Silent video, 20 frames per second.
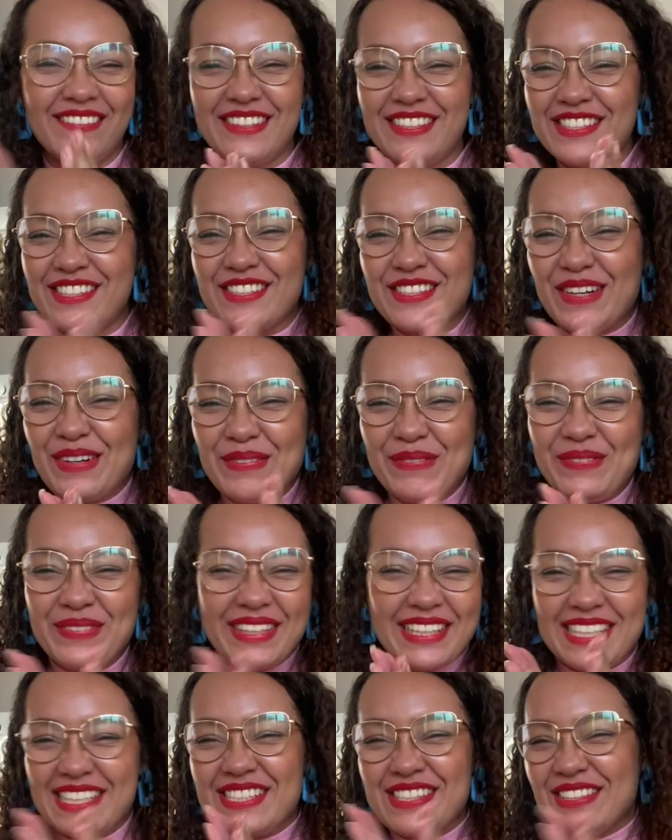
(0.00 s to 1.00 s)
Vídeo de
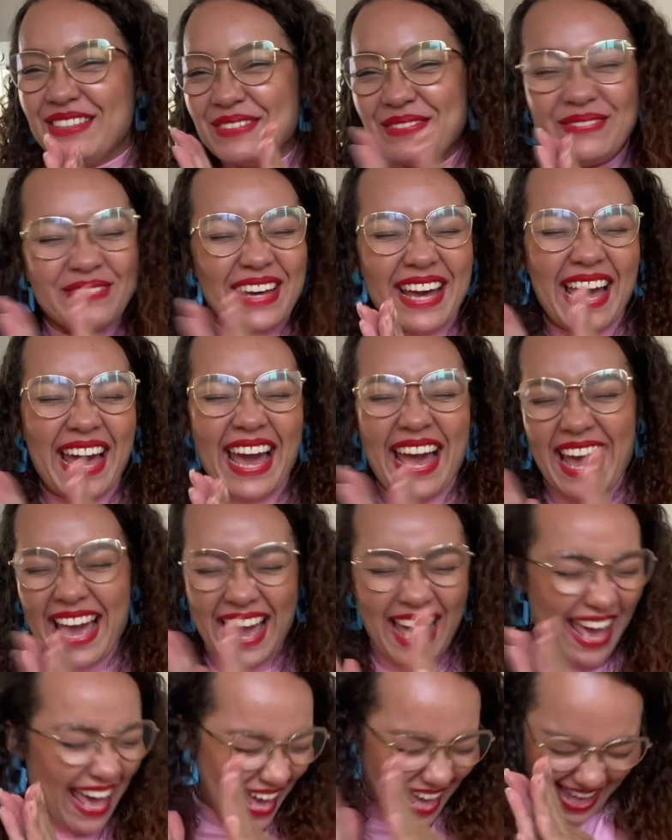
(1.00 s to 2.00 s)
Comprinhas do
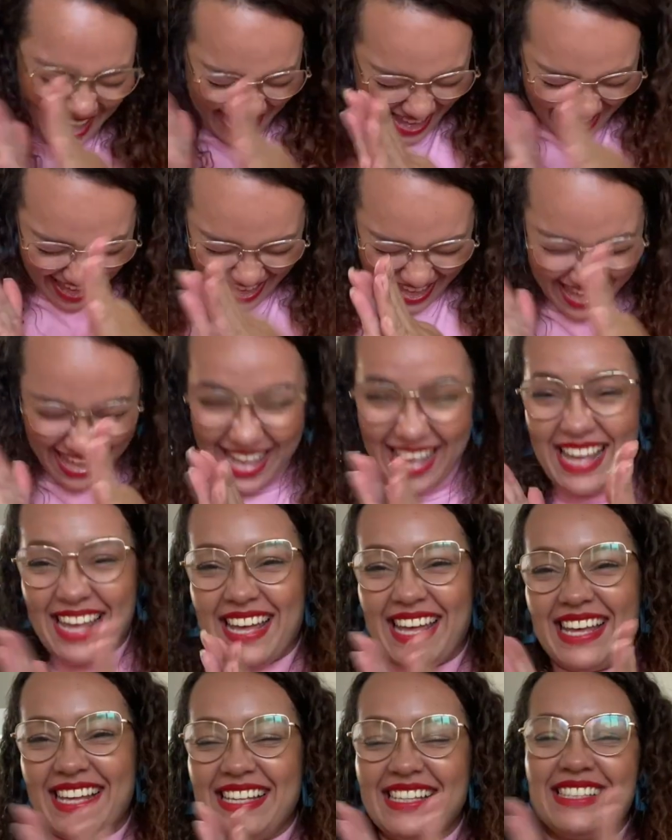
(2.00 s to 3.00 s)

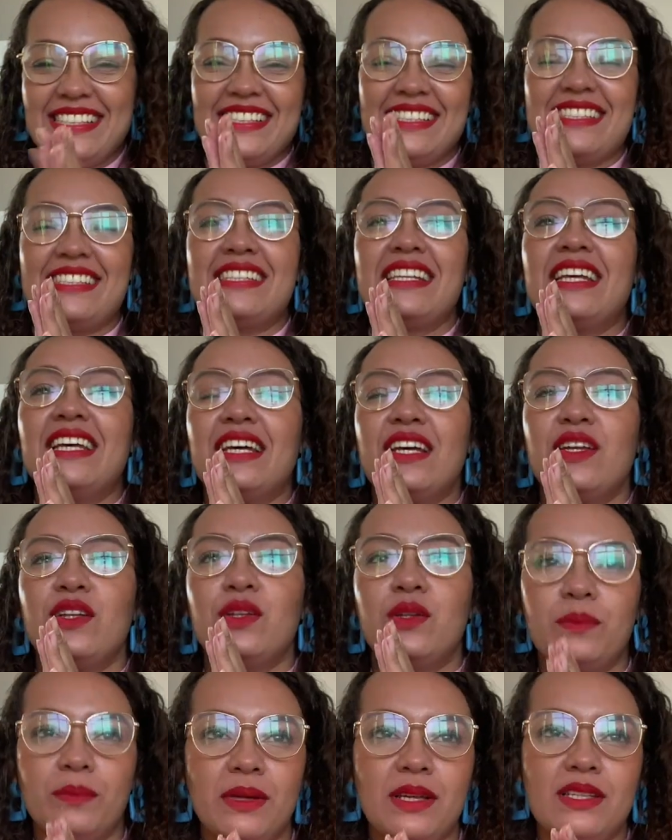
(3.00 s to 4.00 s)
mês!
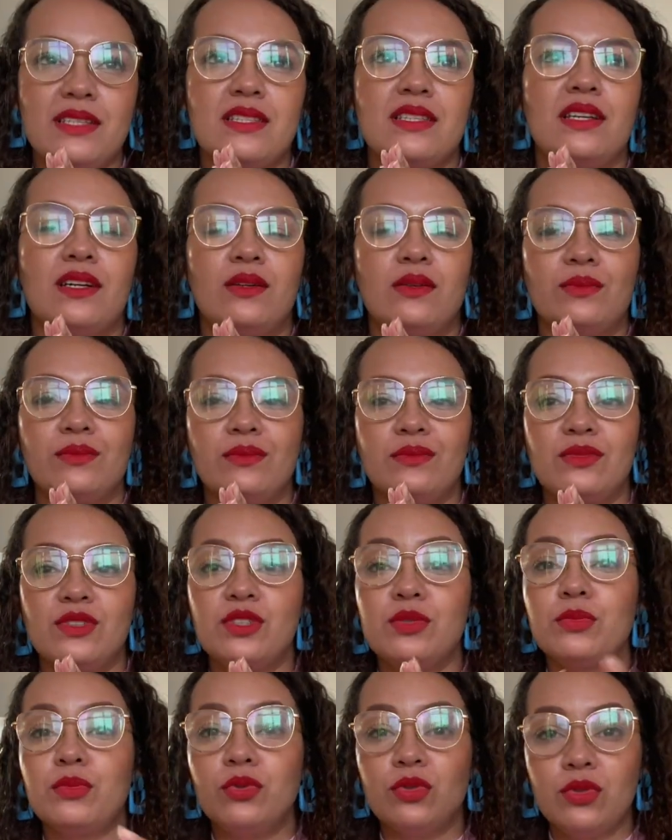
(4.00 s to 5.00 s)
Do mês não,
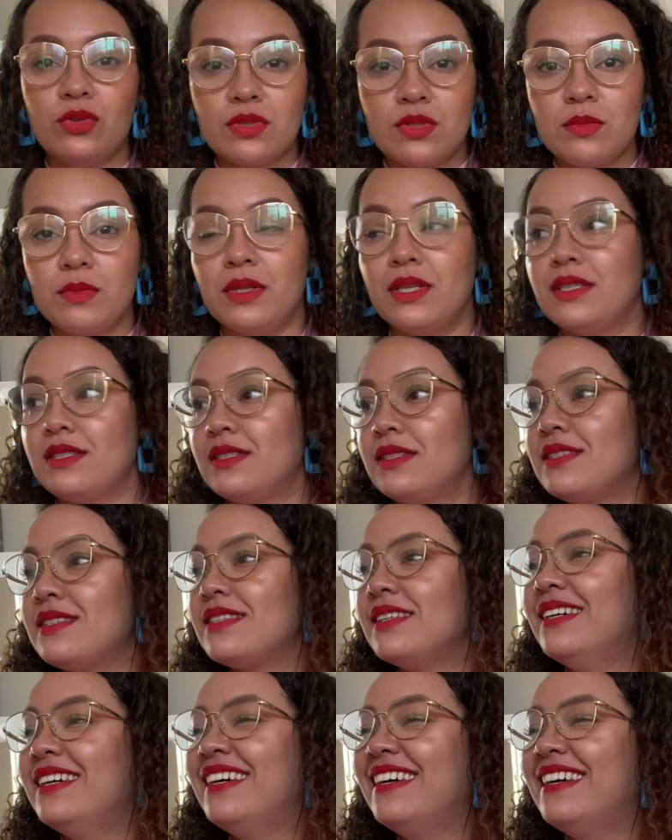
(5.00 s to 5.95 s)
de muitos meses.